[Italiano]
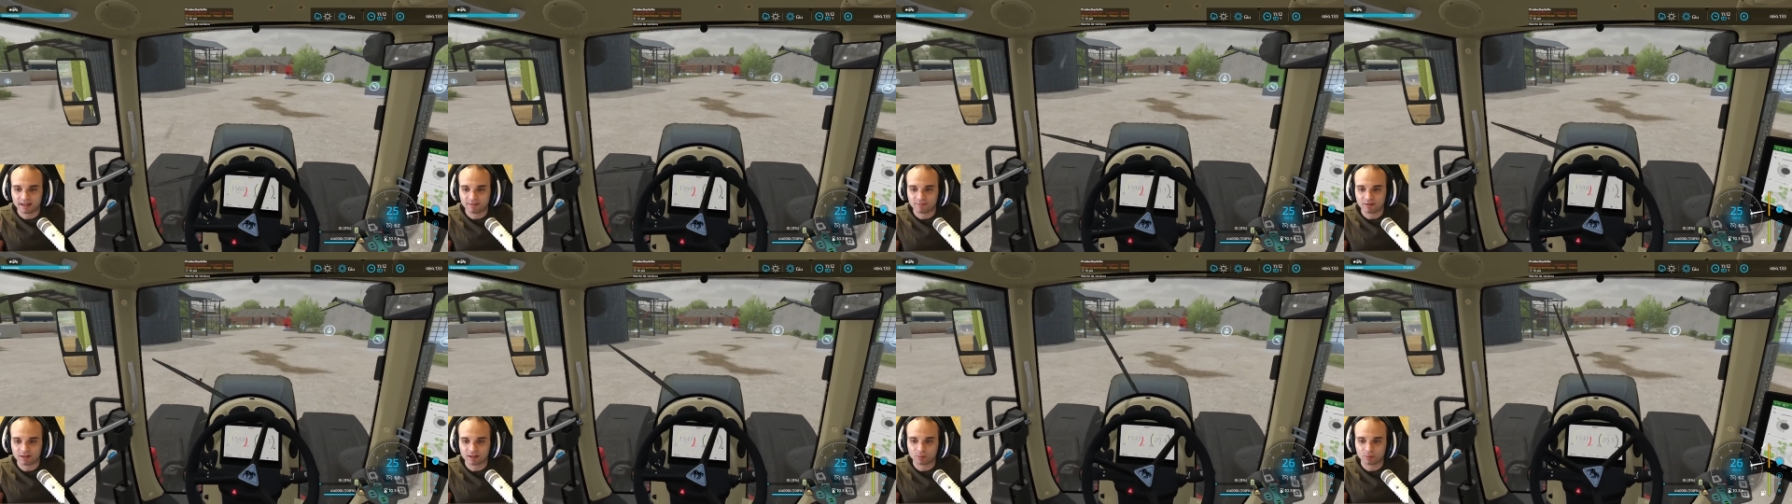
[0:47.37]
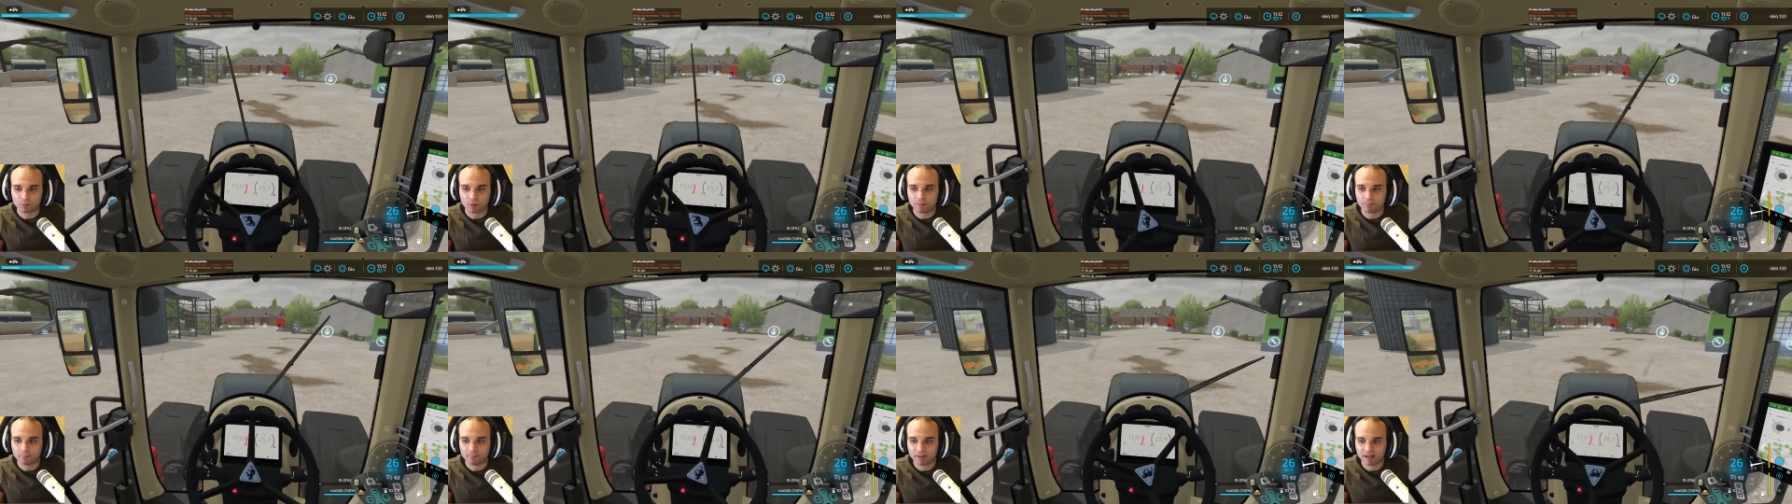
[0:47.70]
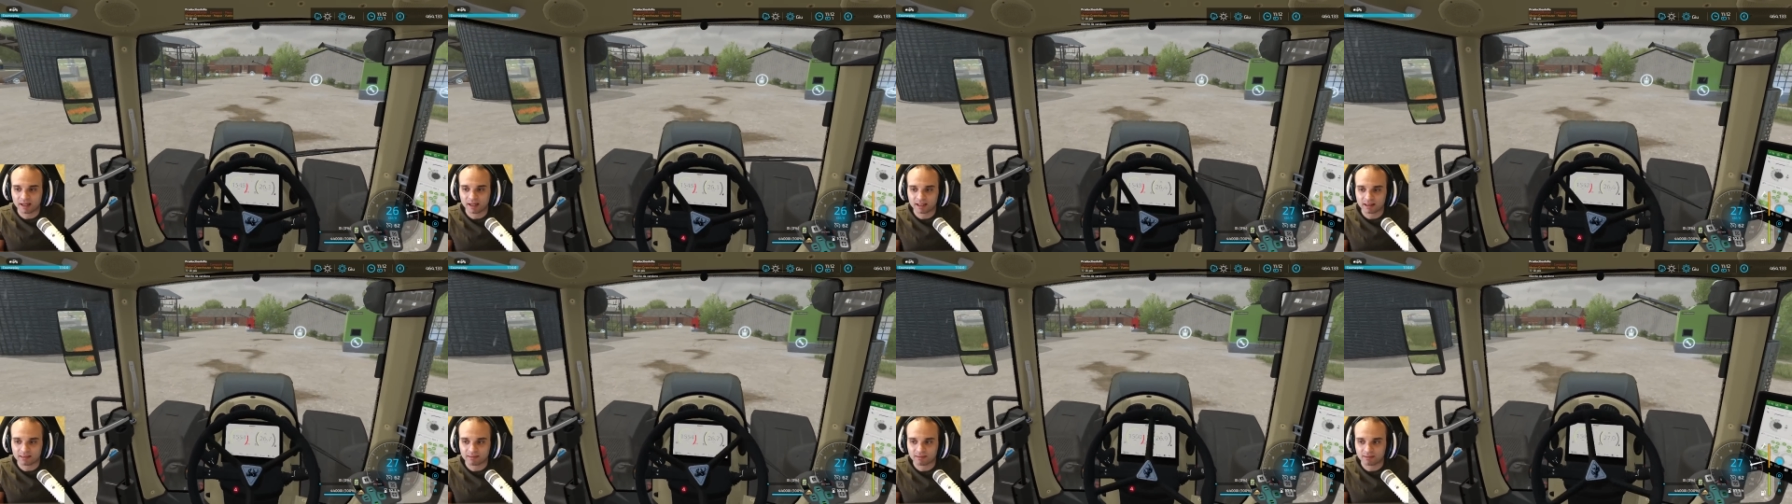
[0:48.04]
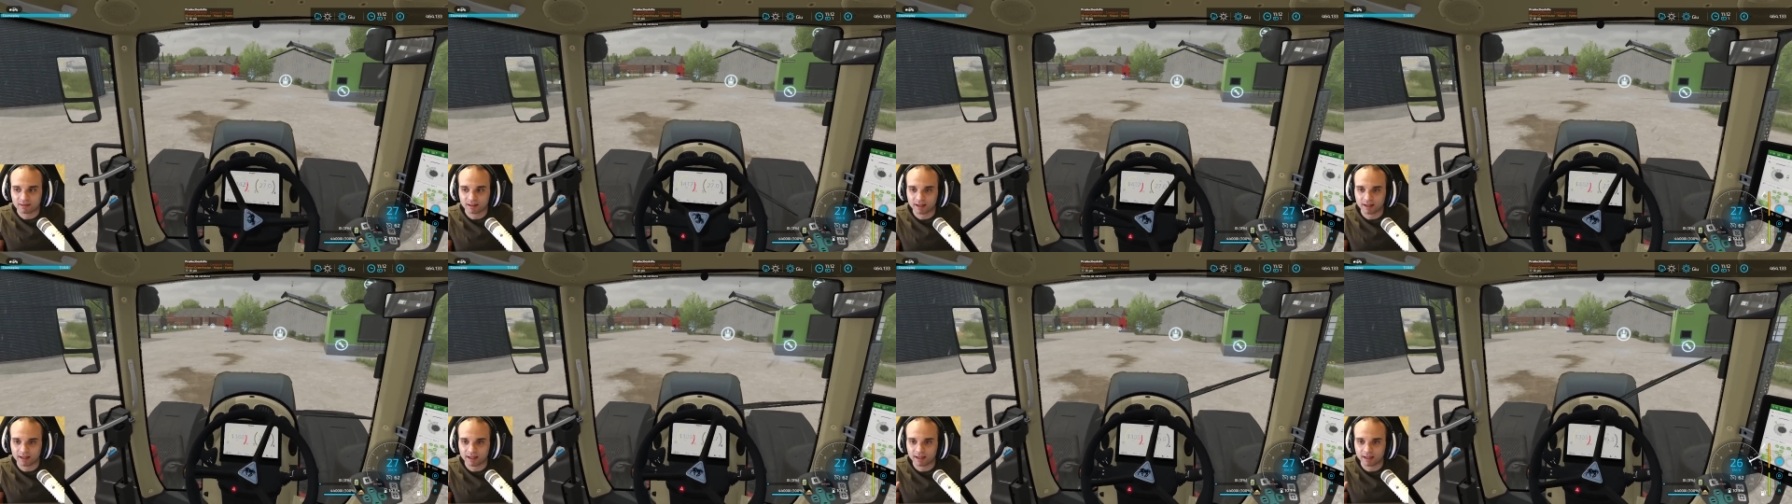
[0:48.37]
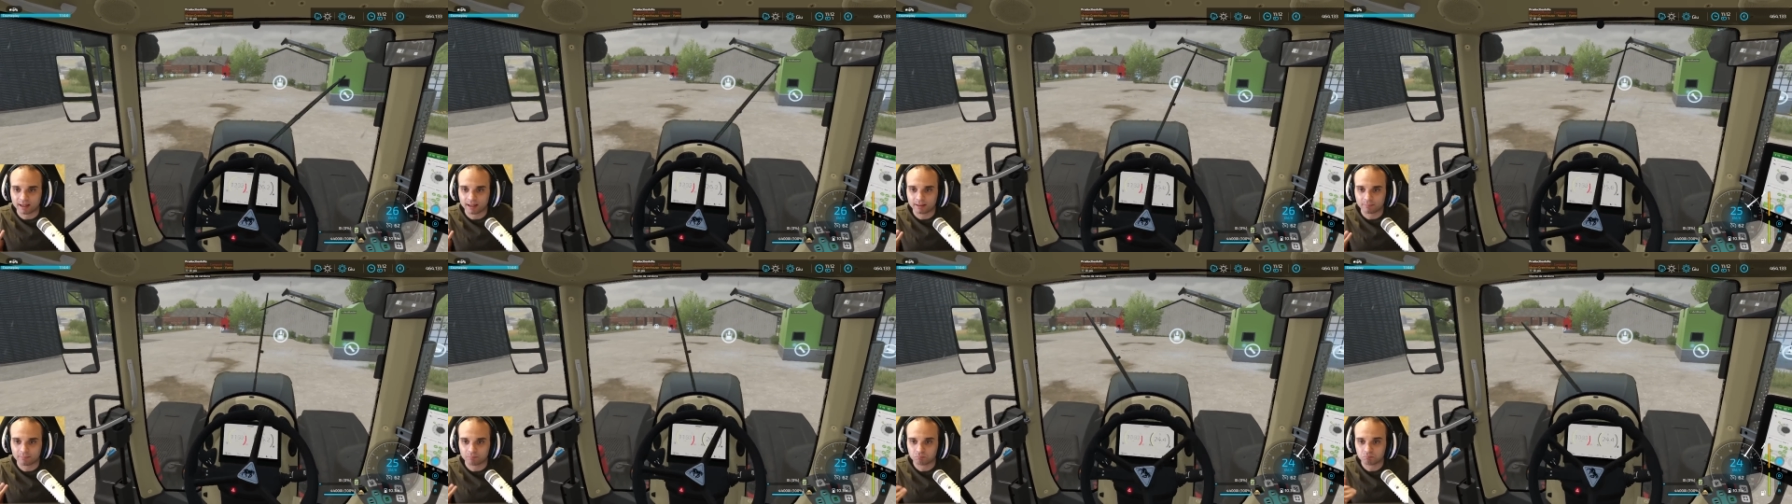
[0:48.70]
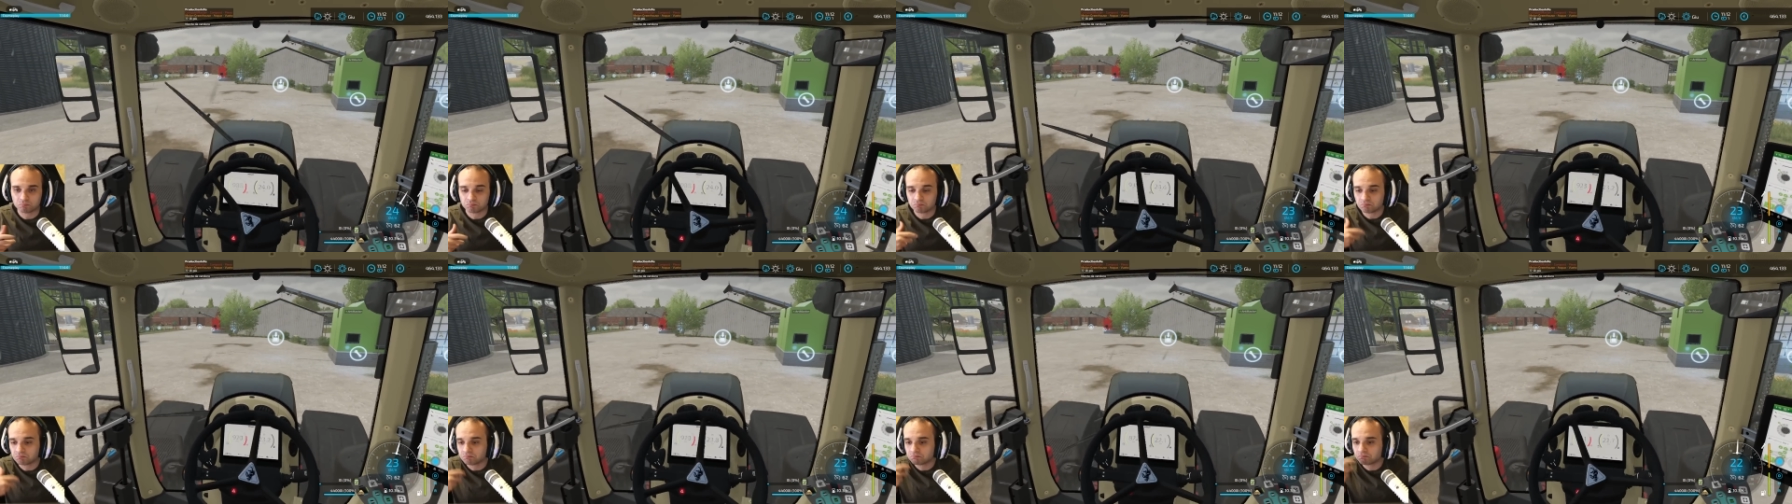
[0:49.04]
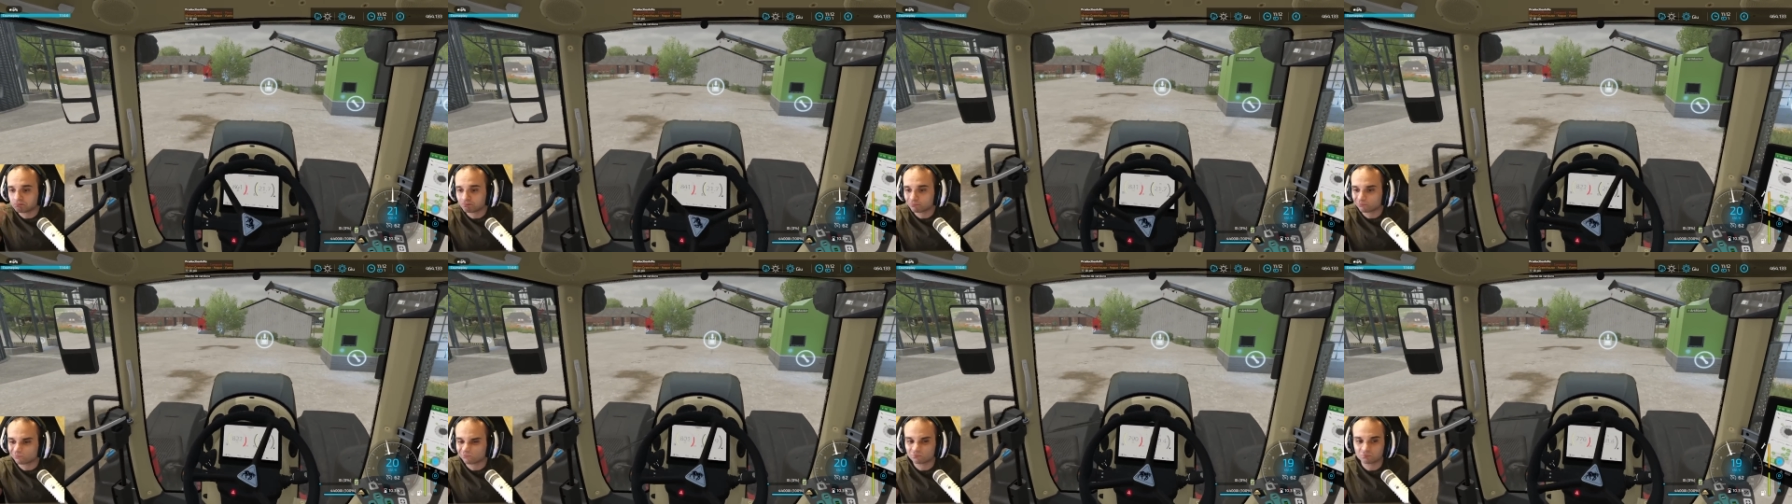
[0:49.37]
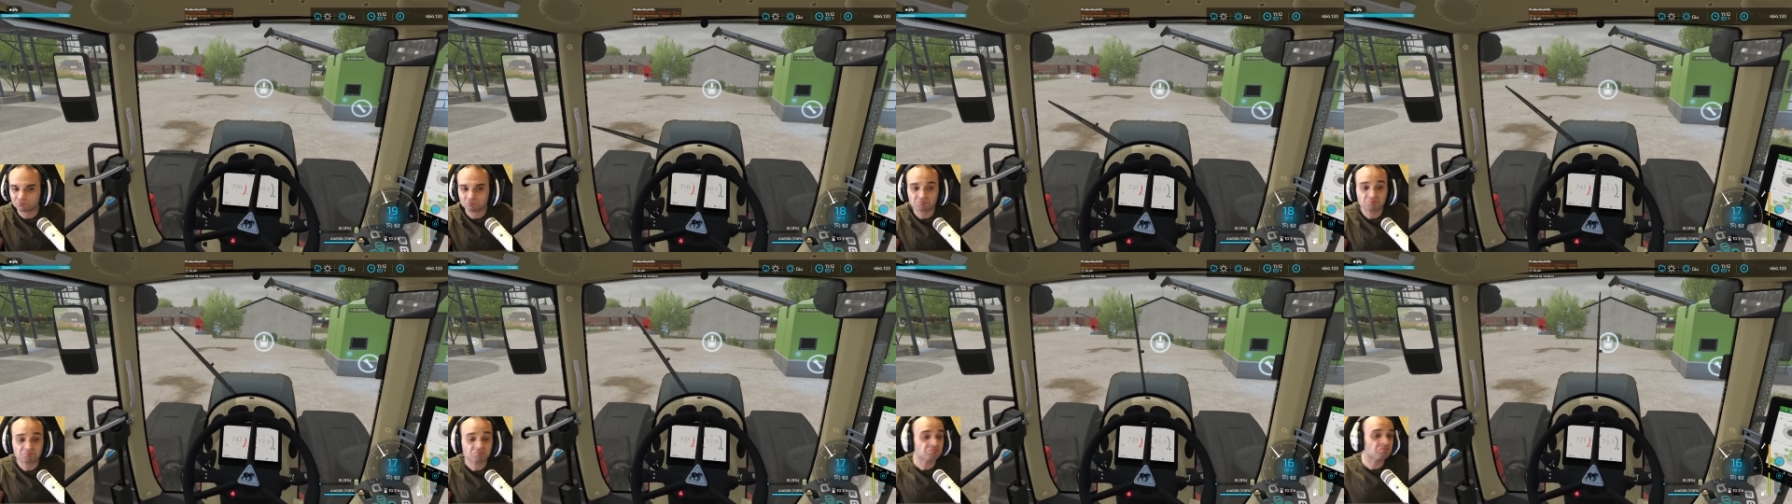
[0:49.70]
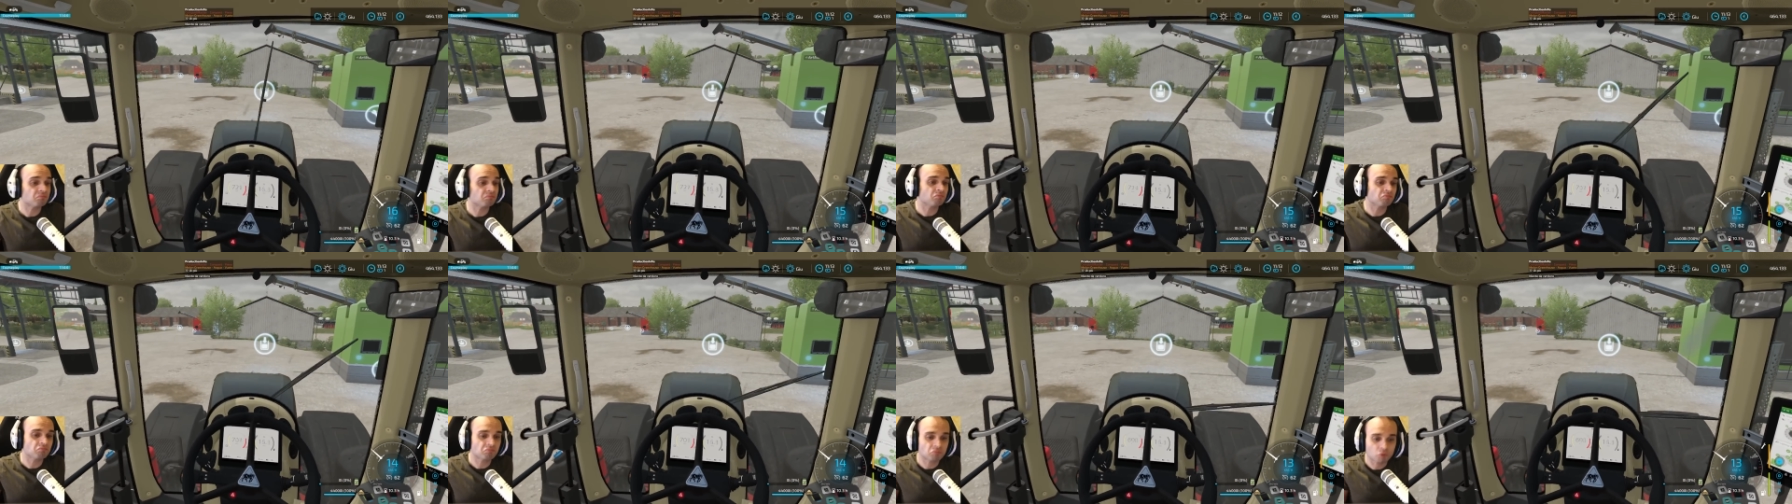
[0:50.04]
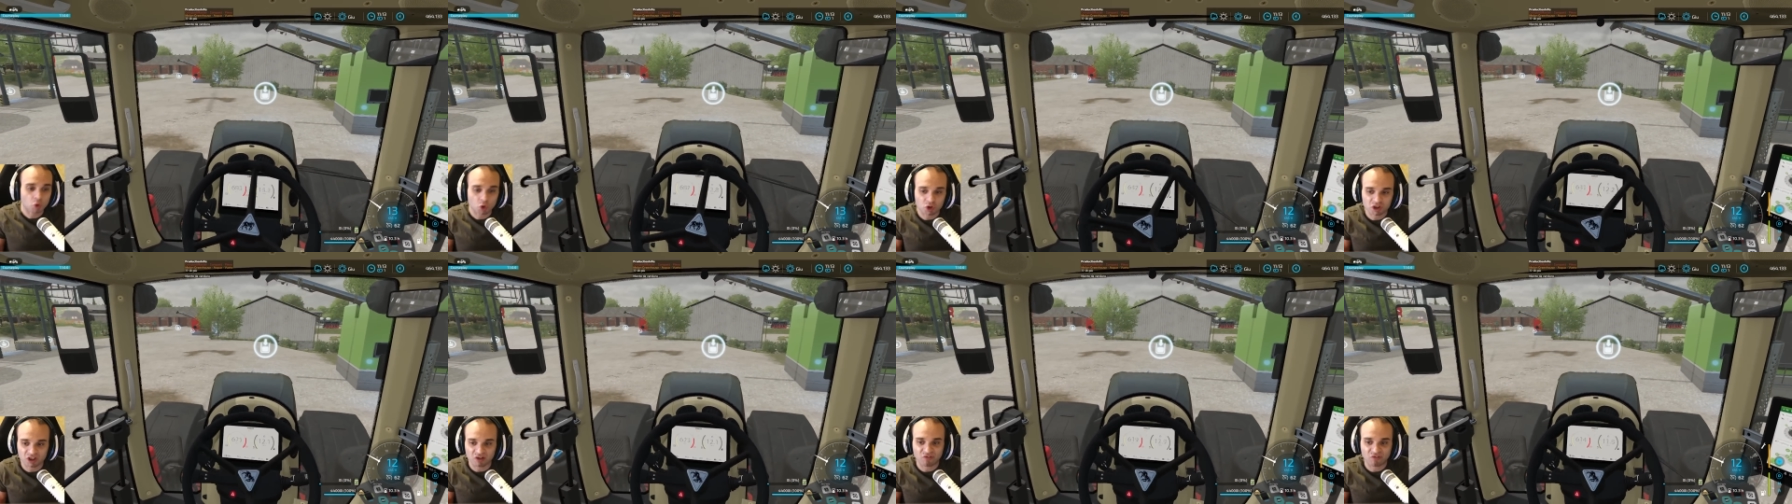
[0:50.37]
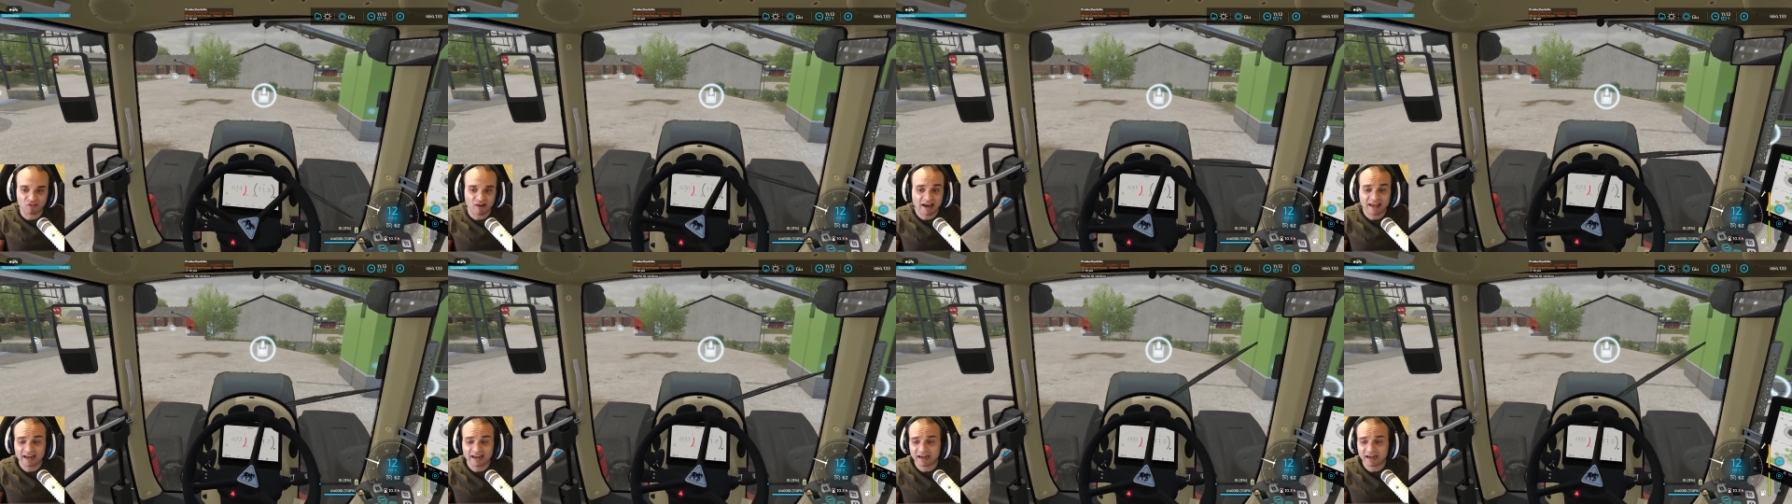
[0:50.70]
eventualmente cosa fare